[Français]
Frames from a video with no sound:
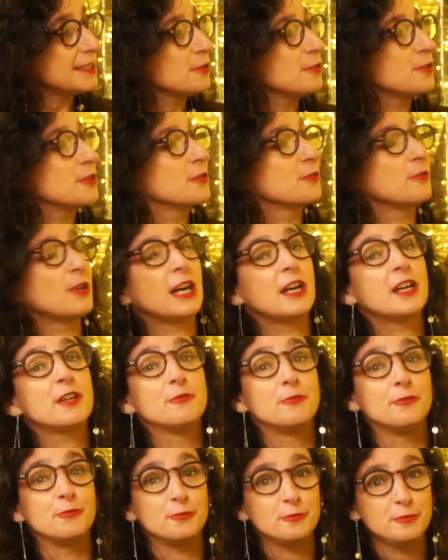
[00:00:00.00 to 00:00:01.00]
soir,
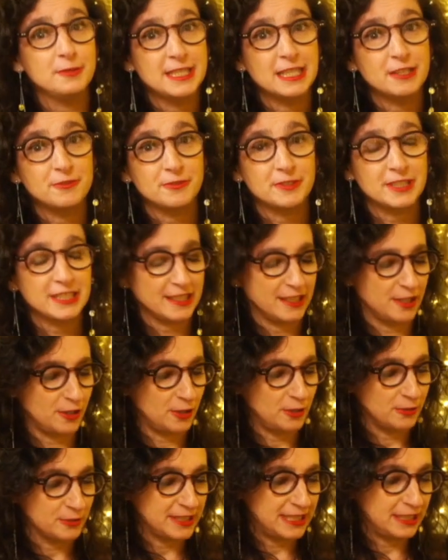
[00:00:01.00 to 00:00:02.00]
vous avez
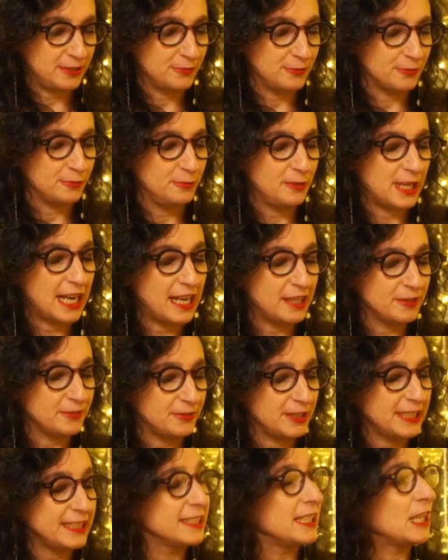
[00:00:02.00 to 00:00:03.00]
rendez-vous
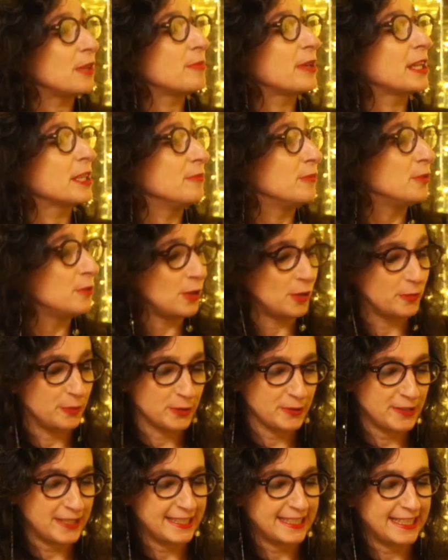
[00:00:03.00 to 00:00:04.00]
avec la
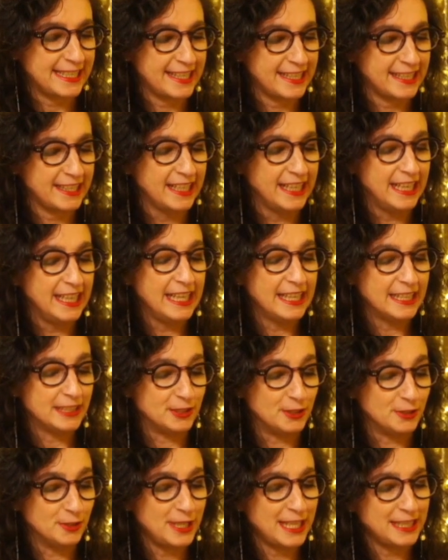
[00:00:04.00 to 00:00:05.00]
primo-romancière de
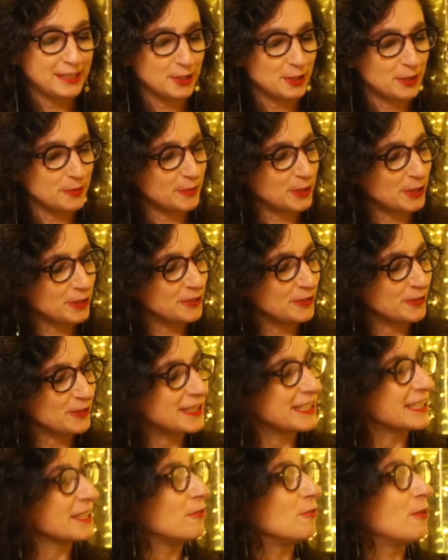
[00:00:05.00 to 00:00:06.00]
la commode
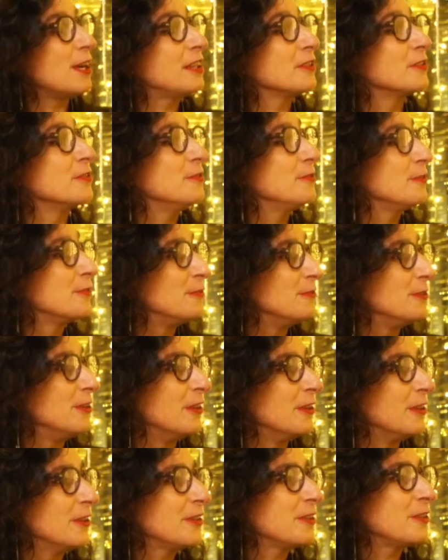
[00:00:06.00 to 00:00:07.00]
tiroir de
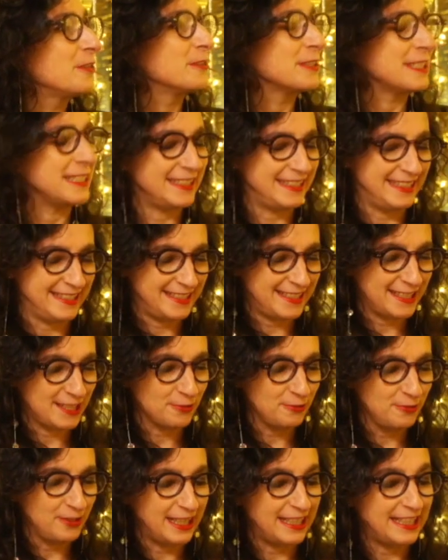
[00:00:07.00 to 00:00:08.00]
couleurs aux
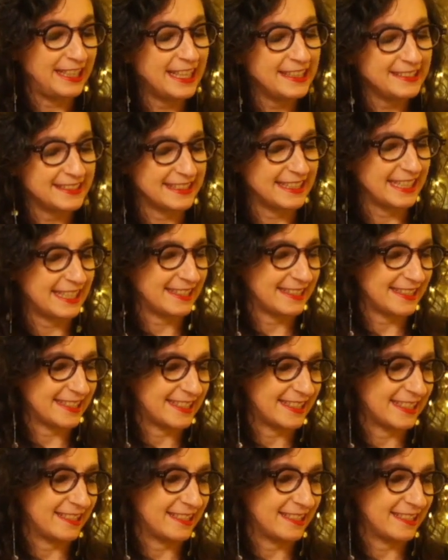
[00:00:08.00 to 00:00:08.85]
éditions Lattès.